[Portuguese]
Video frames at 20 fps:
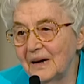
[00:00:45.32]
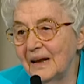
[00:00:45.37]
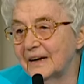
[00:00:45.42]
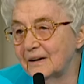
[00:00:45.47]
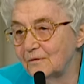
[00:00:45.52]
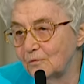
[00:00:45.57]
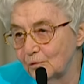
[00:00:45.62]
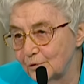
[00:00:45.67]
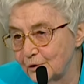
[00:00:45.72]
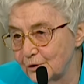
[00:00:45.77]

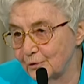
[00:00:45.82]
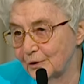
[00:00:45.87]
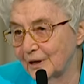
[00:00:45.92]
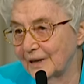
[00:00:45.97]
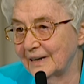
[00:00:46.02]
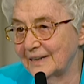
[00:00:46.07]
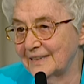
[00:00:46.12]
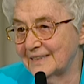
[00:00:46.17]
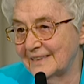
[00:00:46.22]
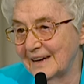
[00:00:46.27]
pois
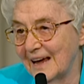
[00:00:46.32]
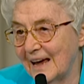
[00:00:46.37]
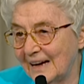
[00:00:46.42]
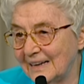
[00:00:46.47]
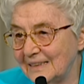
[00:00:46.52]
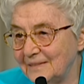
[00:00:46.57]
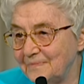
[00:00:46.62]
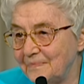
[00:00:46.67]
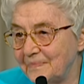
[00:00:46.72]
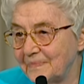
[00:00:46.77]
partiria
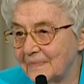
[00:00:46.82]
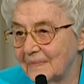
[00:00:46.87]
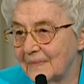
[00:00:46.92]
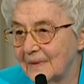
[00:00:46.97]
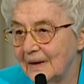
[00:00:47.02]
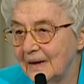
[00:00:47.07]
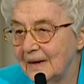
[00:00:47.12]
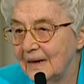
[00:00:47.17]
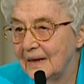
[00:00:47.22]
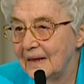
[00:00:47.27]

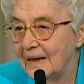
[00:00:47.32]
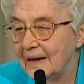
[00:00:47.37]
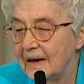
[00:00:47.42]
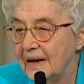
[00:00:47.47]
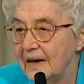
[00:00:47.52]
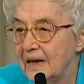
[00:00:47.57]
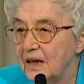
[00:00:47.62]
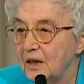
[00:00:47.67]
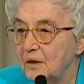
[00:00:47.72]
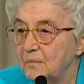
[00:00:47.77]
daqui a
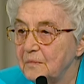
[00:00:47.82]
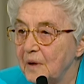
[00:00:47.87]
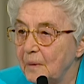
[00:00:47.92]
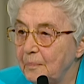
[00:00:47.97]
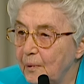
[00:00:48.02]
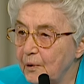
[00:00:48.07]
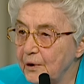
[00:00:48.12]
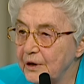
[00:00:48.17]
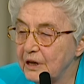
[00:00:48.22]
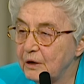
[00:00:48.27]

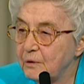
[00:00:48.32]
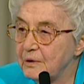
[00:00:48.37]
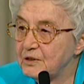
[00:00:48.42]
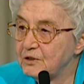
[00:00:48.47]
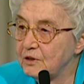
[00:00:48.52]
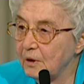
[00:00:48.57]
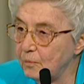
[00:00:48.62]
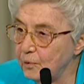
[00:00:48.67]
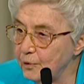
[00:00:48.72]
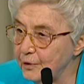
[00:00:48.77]
revolução
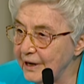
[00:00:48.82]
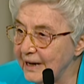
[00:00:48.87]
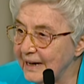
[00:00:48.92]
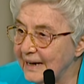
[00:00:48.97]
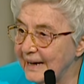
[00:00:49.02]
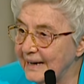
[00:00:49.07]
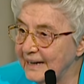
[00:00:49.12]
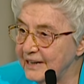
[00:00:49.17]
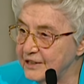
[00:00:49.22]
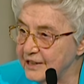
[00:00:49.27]
cristã.
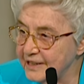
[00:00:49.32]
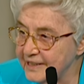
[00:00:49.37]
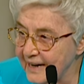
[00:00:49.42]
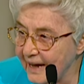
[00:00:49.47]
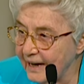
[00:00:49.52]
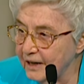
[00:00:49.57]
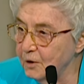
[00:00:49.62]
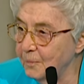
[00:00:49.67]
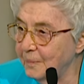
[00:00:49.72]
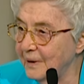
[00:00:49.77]

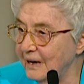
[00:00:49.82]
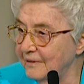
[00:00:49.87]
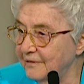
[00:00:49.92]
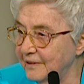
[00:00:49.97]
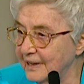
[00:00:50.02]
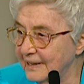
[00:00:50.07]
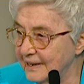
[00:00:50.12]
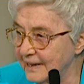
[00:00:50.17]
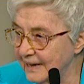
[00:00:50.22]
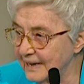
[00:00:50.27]
Este
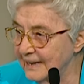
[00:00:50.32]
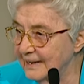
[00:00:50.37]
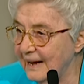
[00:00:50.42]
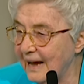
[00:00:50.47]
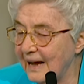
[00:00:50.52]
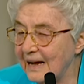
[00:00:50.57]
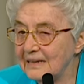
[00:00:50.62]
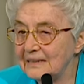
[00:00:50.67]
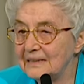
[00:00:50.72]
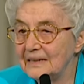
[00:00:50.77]
amor que é
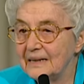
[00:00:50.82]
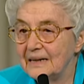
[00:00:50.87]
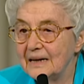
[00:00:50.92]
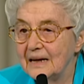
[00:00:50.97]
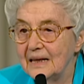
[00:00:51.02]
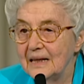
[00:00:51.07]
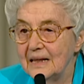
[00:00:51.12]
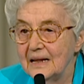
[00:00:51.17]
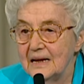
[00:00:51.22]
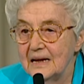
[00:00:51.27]

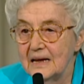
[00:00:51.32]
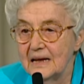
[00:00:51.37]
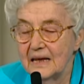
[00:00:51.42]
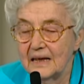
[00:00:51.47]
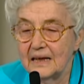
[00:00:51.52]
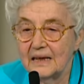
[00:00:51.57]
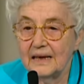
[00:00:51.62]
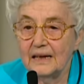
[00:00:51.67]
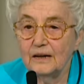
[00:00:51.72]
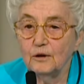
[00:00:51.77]
necessário
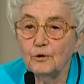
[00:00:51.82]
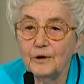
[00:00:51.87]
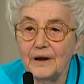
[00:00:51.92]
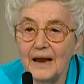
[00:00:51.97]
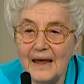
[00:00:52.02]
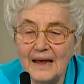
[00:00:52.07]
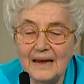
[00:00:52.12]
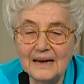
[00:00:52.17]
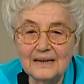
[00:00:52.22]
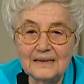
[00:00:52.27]

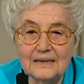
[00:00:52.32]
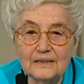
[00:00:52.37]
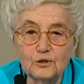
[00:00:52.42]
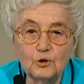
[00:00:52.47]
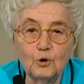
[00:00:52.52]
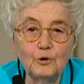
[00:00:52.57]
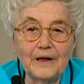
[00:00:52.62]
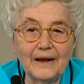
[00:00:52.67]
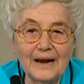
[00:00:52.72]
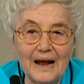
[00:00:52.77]
para a
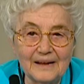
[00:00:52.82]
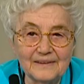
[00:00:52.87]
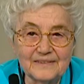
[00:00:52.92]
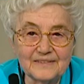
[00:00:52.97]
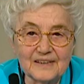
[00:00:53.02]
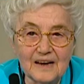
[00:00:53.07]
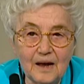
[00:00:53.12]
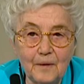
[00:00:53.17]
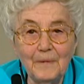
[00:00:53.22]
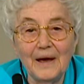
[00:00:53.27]

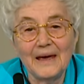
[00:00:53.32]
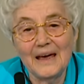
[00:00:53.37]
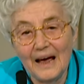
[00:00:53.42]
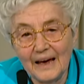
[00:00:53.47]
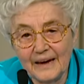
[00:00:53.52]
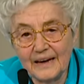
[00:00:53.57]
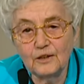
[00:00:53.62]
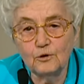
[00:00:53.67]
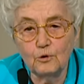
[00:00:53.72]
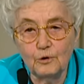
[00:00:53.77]
fraternidade não
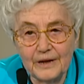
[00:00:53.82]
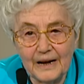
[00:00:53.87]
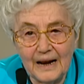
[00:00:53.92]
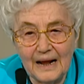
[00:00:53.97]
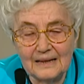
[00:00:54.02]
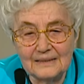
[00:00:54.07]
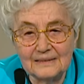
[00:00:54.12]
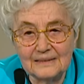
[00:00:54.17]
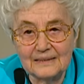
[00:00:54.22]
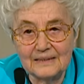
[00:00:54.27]
é
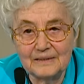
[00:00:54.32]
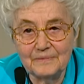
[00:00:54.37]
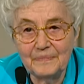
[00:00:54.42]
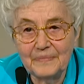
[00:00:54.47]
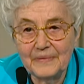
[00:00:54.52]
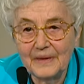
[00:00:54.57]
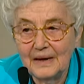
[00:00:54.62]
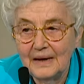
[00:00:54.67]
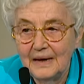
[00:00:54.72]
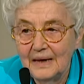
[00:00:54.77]
tolerância,
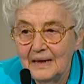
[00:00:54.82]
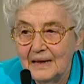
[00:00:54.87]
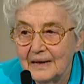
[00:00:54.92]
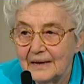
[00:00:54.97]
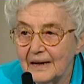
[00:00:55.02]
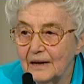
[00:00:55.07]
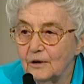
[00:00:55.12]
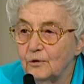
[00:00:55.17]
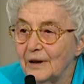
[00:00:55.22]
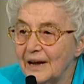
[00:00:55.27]
mas é
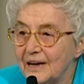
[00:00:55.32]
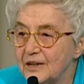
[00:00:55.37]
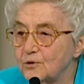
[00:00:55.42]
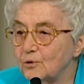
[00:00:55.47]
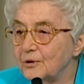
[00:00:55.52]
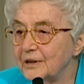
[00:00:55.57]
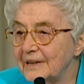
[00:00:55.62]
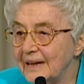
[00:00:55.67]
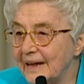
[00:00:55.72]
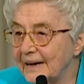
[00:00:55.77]
também
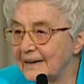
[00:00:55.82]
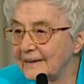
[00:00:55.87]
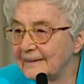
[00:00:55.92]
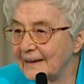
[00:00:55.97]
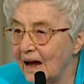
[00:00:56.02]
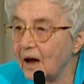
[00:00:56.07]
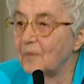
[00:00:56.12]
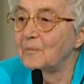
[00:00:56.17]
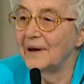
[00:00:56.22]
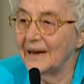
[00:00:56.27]
tolerante, não
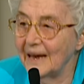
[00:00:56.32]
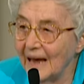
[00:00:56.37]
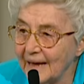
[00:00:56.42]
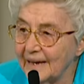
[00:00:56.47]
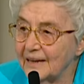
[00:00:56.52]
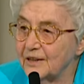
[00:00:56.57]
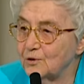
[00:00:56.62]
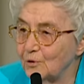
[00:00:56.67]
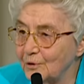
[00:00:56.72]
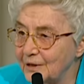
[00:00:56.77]
é
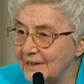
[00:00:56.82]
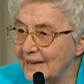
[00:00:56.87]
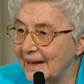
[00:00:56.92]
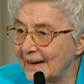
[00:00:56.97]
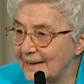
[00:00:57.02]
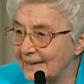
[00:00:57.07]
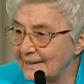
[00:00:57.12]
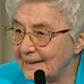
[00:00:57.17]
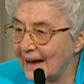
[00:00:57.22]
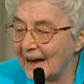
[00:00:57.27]

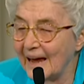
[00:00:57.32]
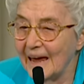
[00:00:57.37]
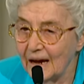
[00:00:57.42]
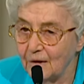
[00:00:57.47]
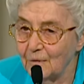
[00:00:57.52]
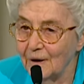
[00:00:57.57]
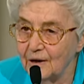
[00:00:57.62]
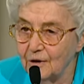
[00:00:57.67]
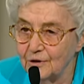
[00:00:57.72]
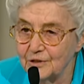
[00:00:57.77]
solidariedade, mas é
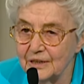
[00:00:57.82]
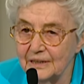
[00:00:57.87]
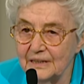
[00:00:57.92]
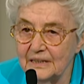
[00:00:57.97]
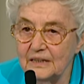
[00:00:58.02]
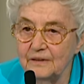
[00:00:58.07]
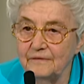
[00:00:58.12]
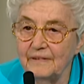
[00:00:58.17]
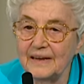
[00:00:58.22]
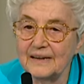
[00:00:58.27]
também
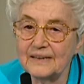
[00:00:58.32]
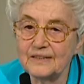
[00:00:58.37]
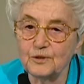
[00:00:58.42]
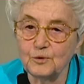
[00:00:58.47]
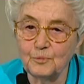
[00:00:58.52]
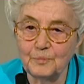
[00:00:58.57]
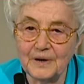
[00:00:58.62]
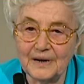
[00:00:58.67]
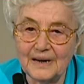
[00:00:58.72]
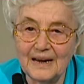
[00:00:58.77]

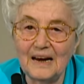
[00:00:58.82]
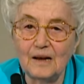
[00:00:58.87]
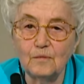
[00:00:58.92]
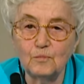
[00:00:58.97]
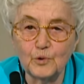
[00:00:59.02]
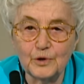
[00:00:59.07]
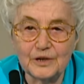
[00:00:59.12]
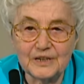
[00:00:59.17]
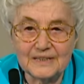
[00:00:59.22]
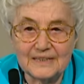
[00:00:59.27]
solidariedade.
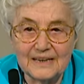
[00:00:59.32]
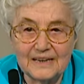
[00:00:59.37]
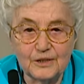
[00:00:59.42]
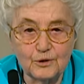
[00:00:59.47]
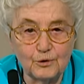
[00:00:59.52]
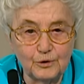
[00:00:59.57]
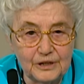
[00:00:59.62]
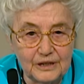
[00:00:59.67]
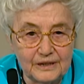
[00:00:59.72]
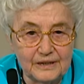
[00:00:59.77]
É algo
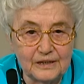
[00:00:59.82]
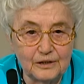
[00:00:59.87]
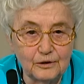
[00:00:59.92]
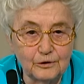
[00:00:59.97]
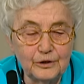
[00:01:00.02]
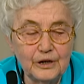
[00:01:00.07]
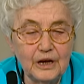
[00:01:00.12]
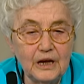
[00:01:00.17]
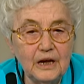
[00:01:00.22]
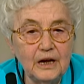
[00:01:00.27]

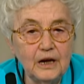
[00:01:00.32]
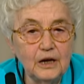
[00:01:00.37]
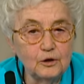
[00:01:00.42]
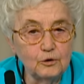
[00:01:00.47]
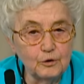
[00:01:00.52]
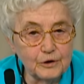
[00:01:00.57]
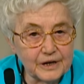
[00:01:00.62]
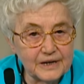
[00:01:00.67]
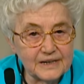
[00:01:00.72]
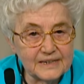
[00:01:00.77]
diferente, pois é o
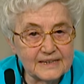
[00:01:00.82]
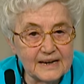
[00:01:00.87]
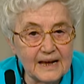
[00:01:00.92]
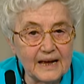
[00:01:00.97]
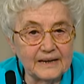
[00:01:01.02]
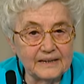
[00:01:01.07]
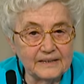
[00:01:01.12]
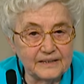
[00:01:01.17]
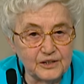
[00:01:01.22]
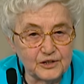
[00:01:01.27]
mesmo
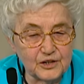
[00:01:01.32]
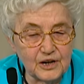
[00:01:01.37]
amor